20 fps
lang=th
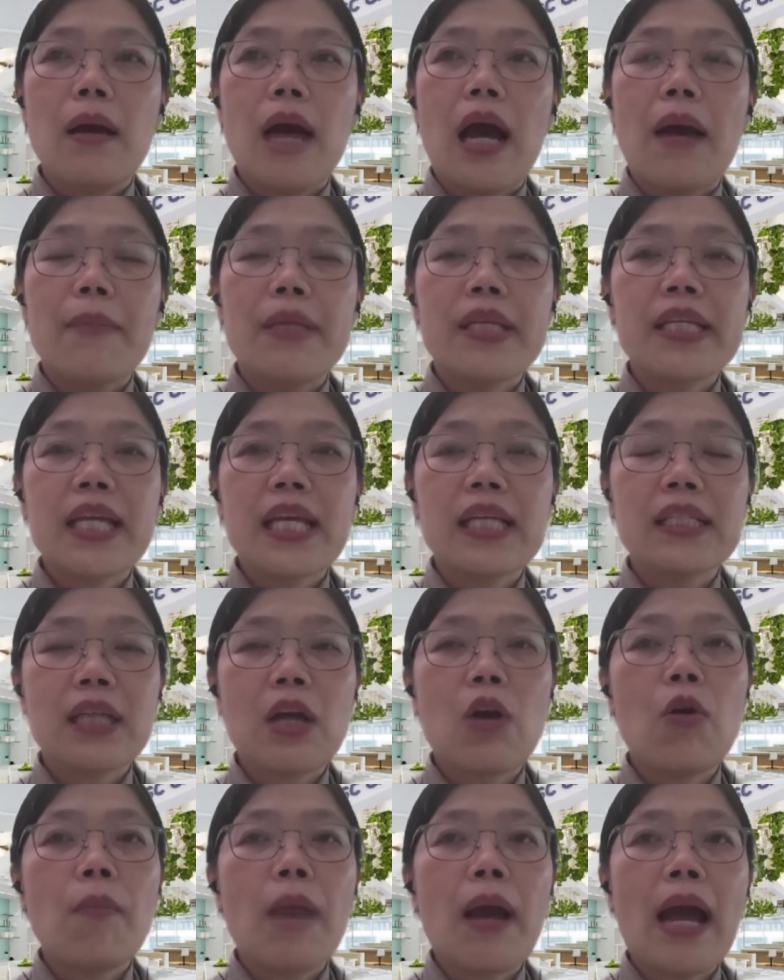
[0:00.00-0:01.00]
มีเคส
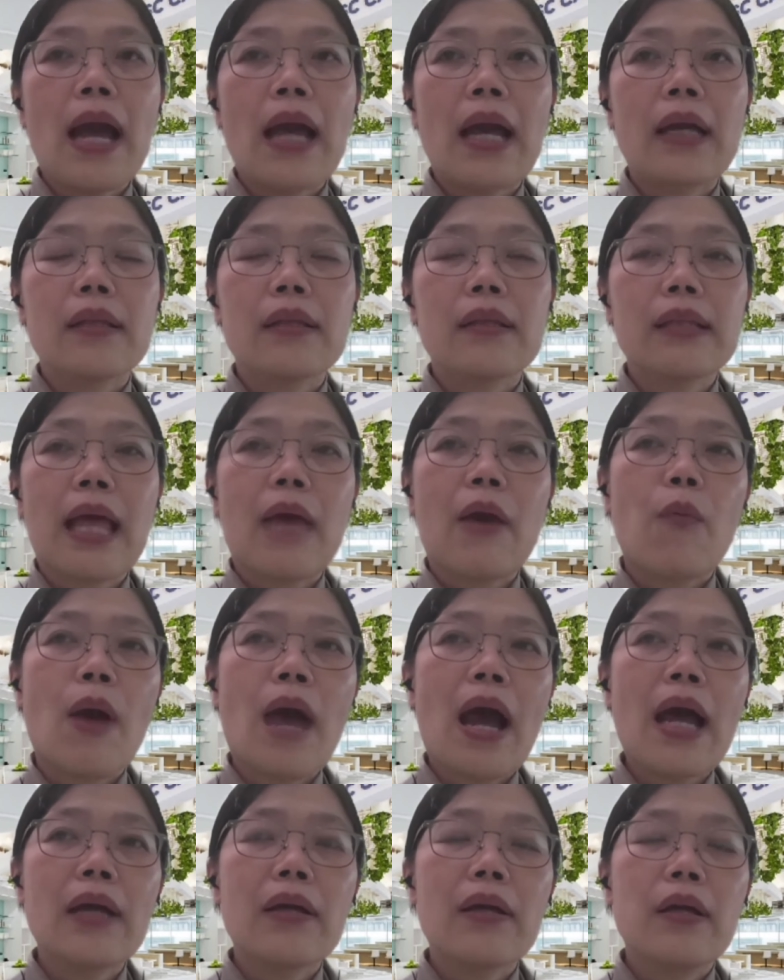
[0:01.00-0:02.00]
เข้ามา แต่ว่า
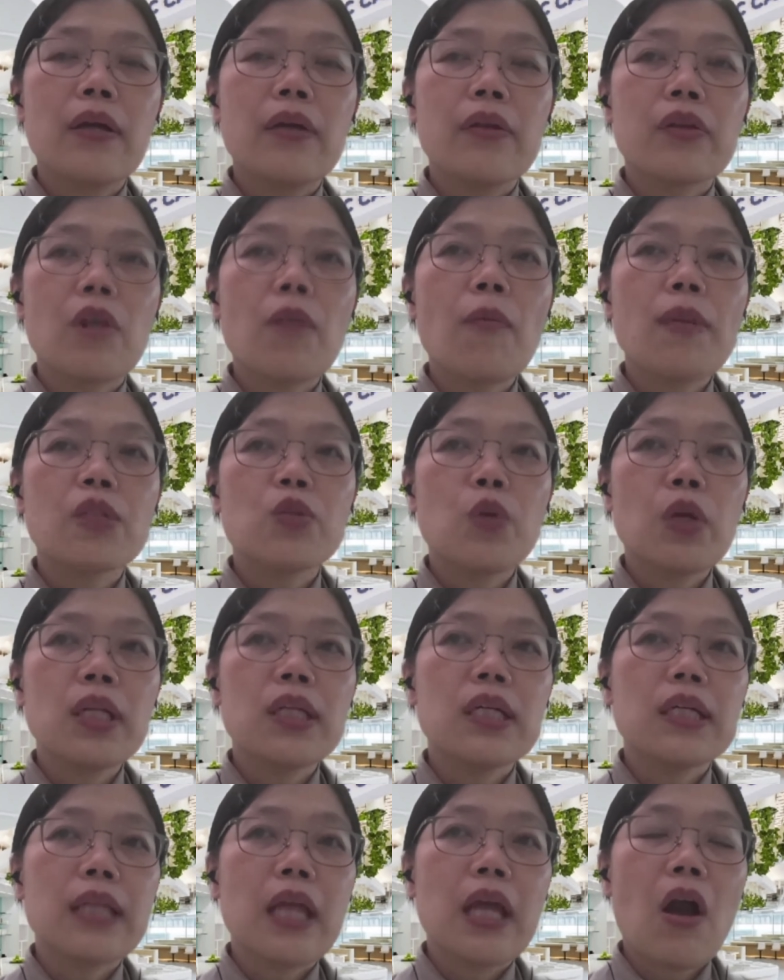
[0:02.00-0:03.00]
ต้องไปช่วยเหลื
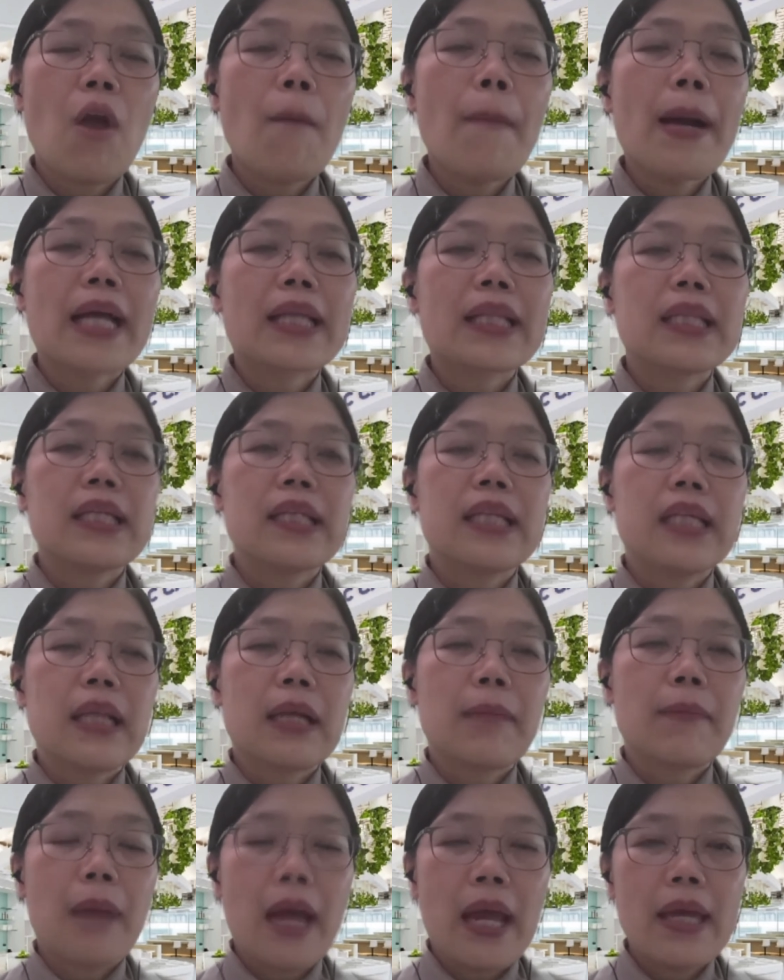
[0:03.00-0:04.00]
อในห้องปกติเนี่ย
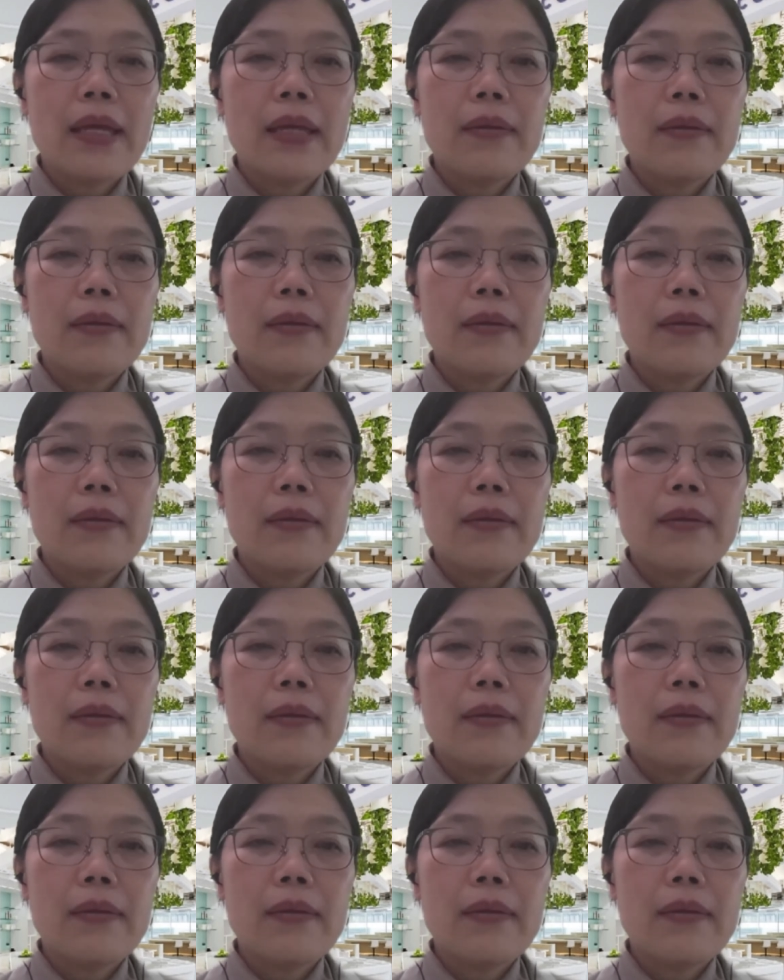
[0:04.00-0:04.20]
ทำให้